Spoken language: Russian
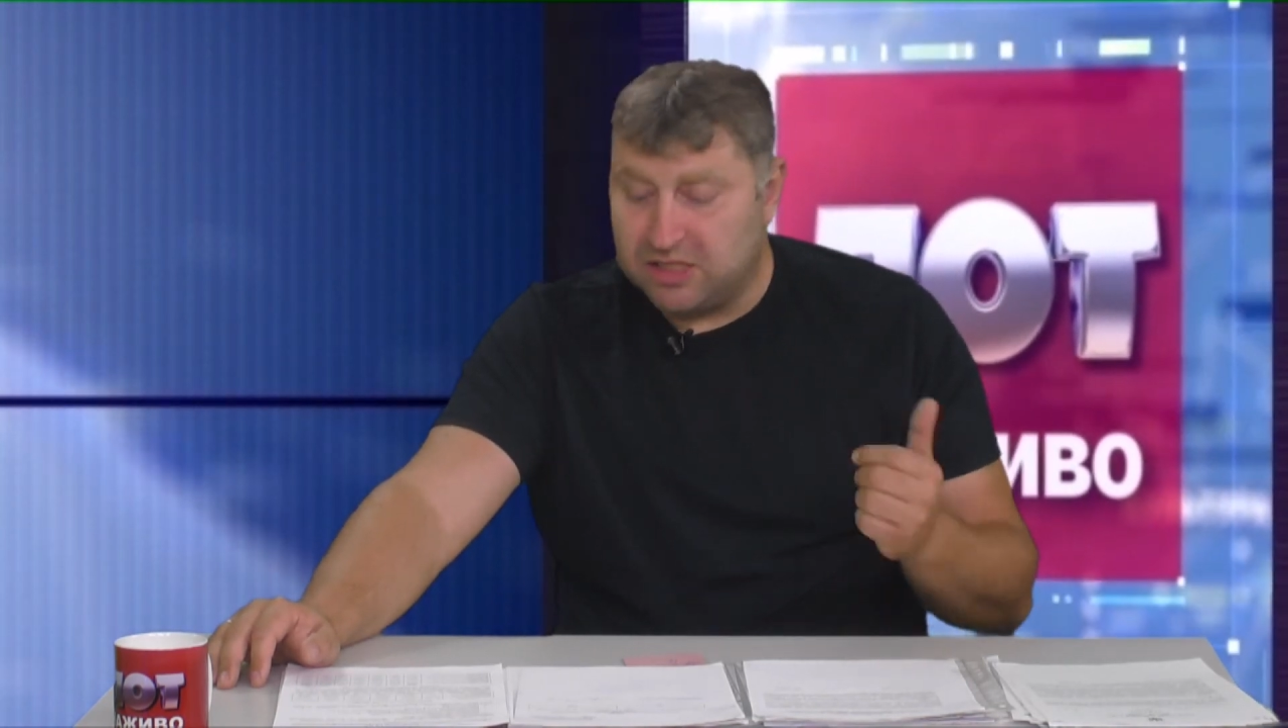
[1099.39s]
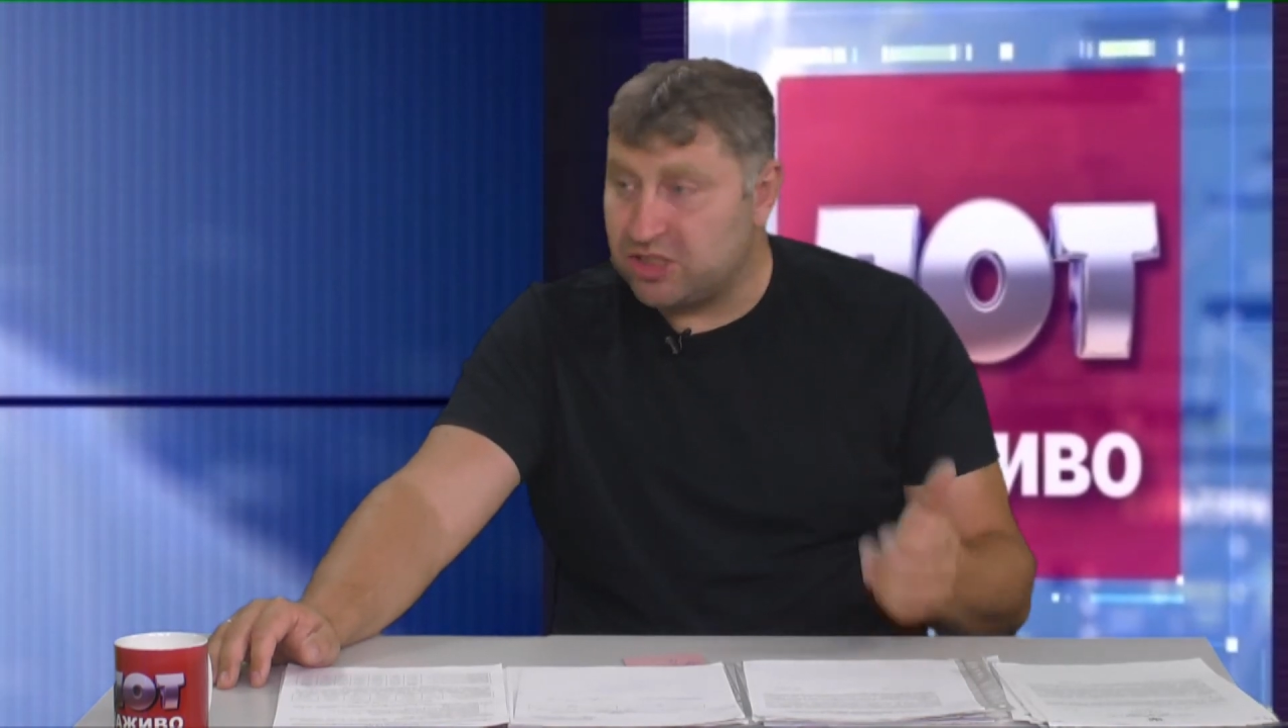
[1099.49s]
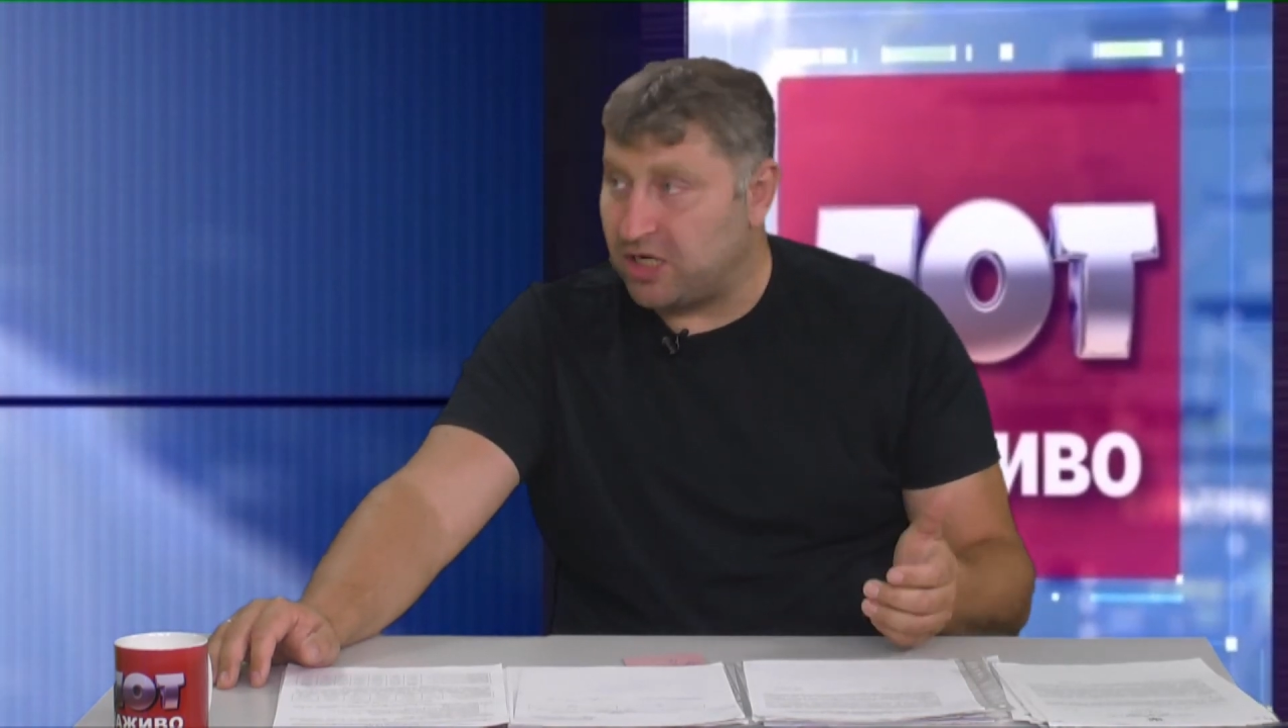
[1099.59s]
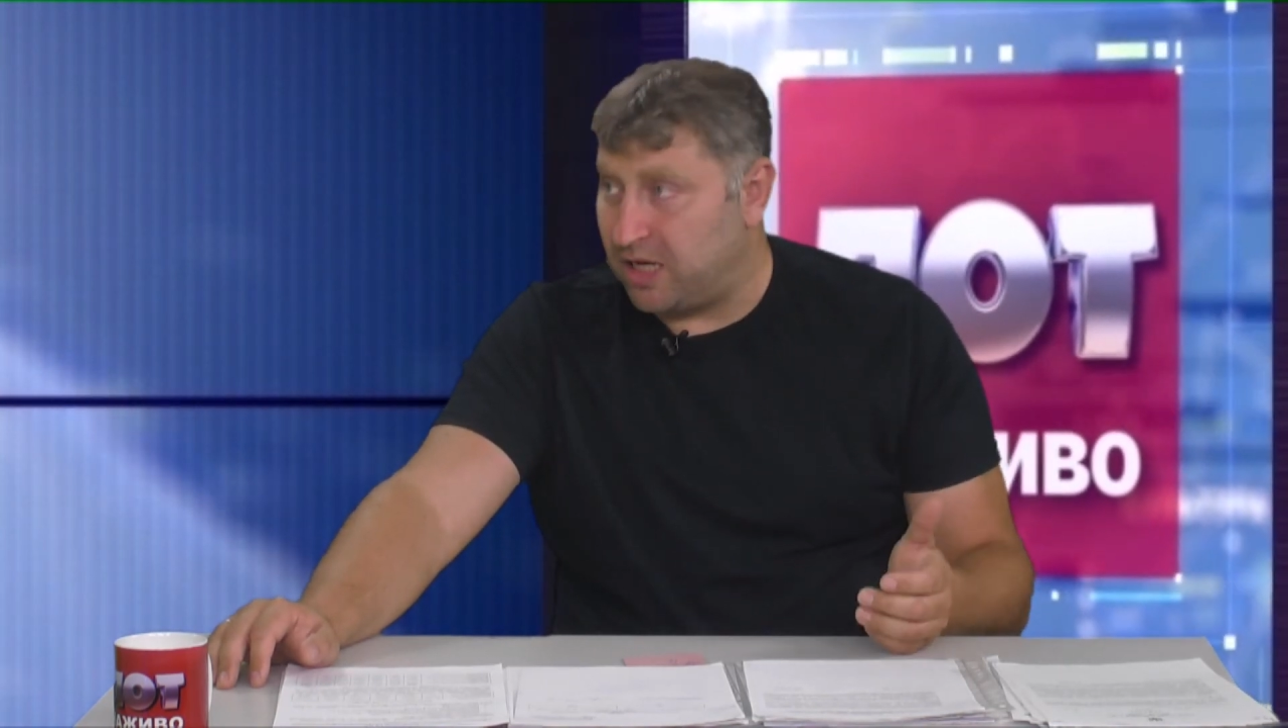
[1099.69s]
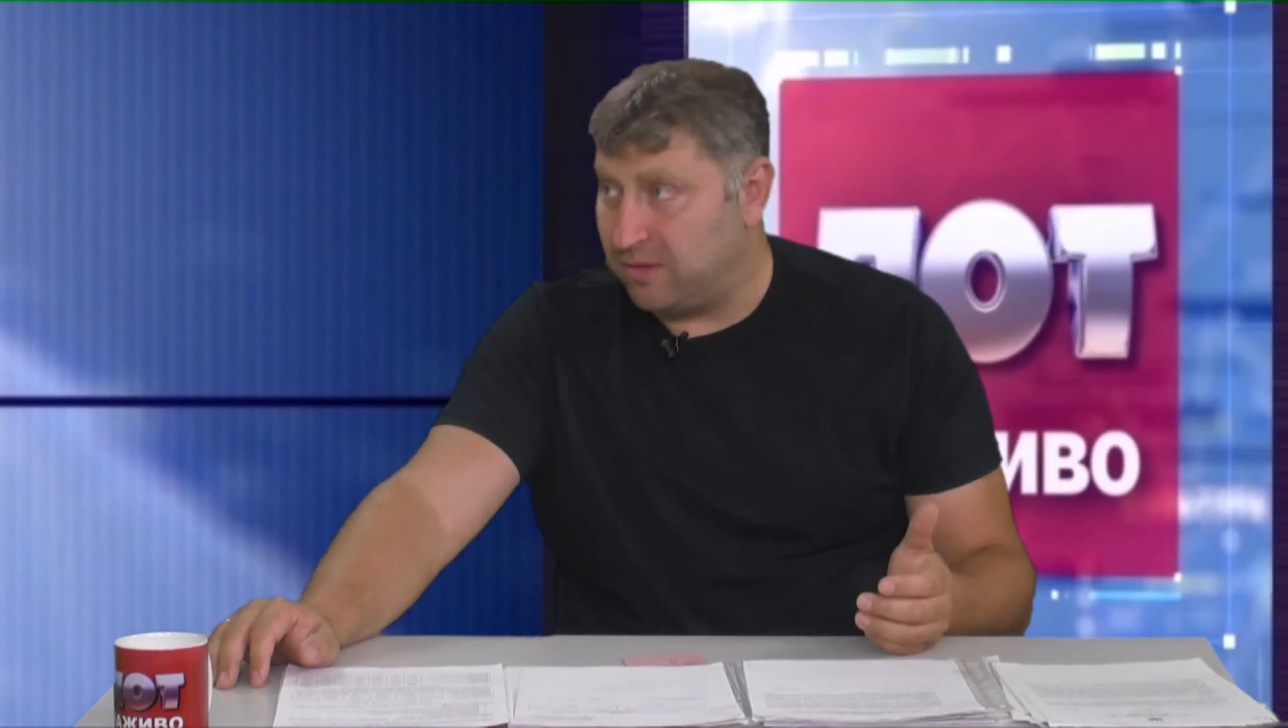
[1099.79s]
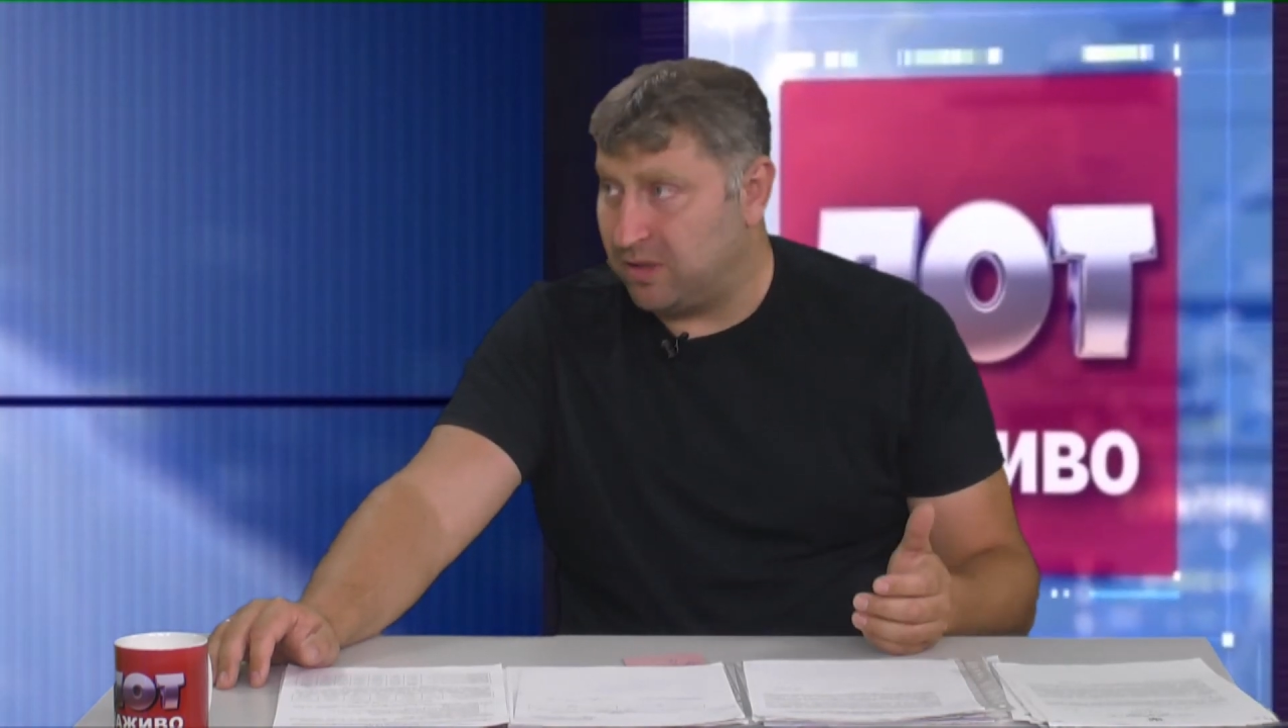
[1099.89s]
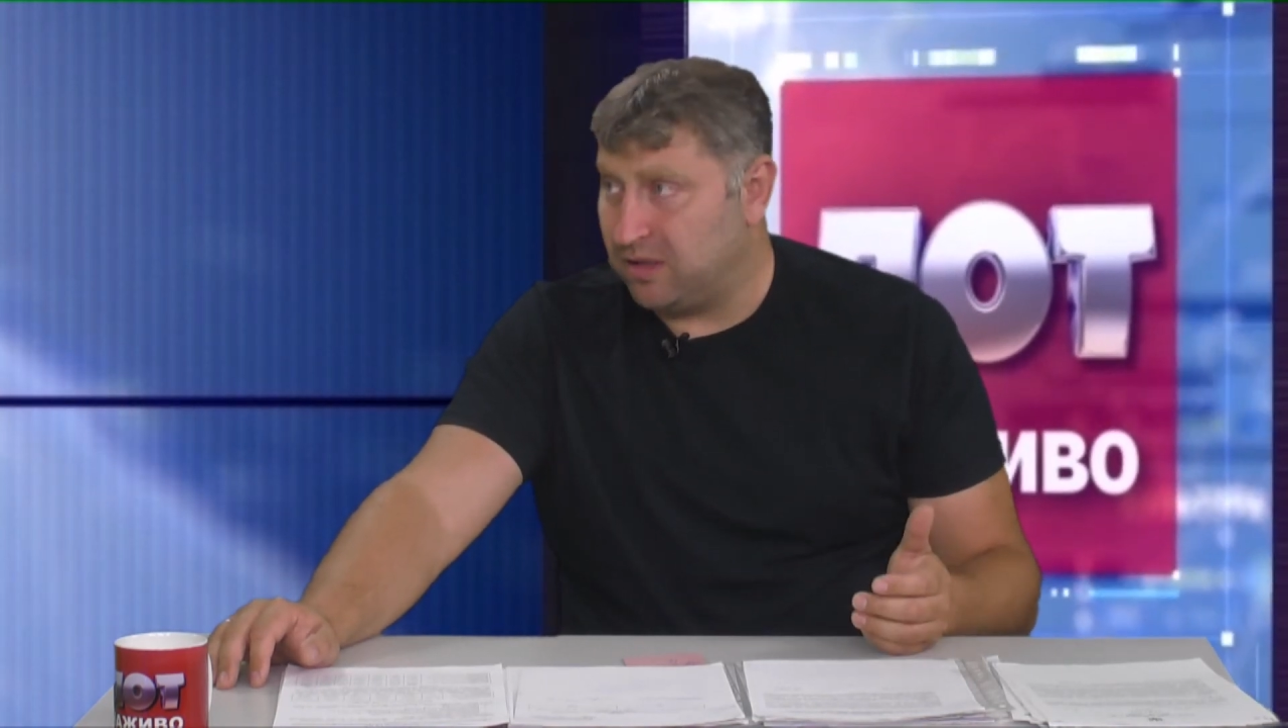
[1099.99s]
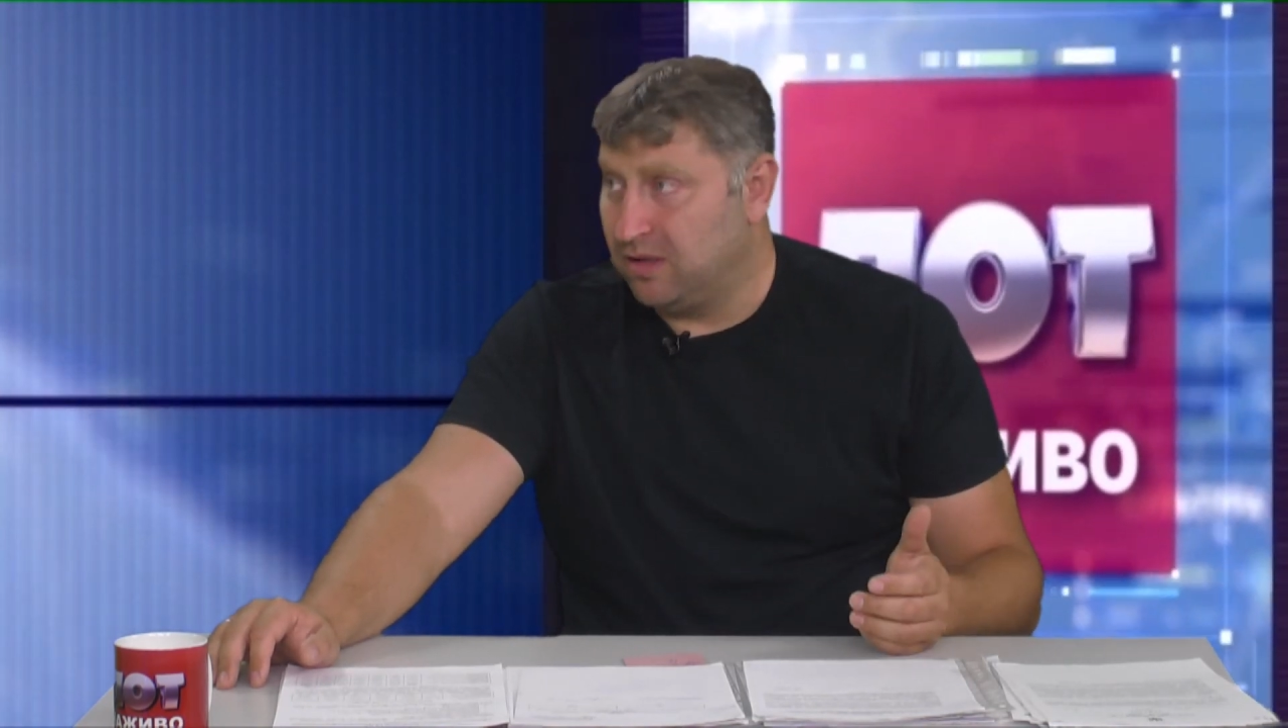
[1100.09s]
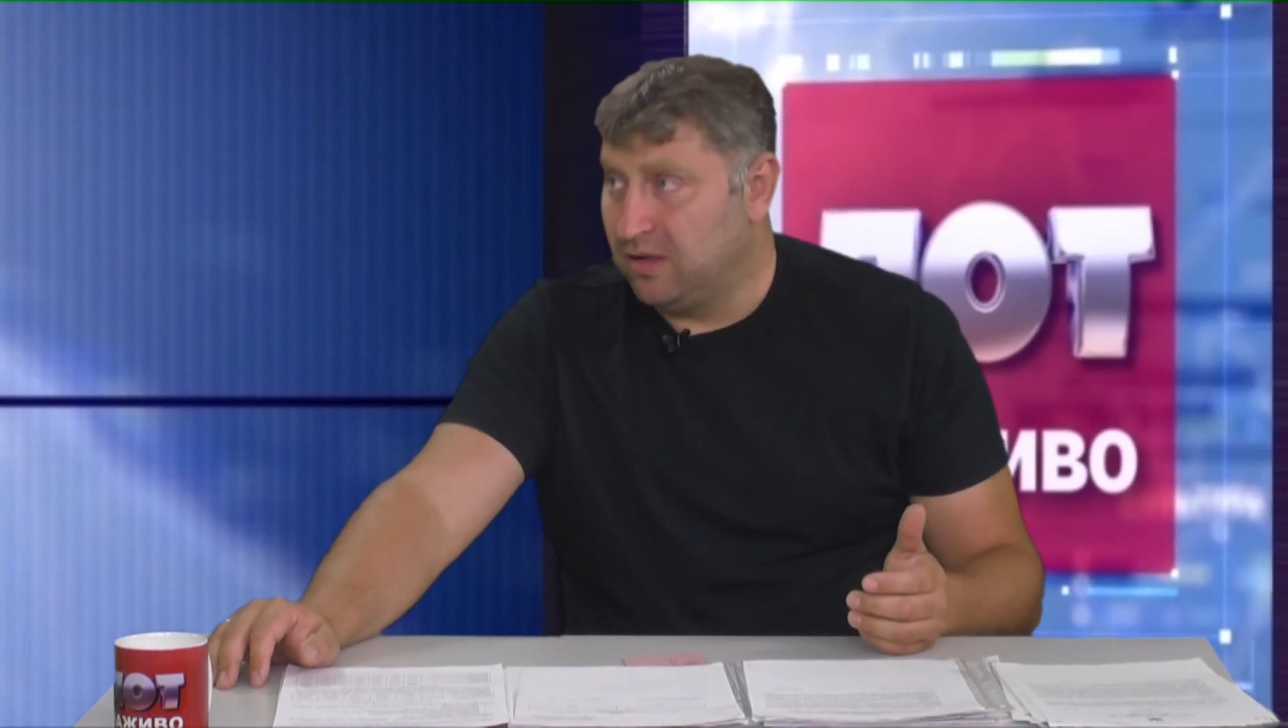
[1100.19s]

решаемой.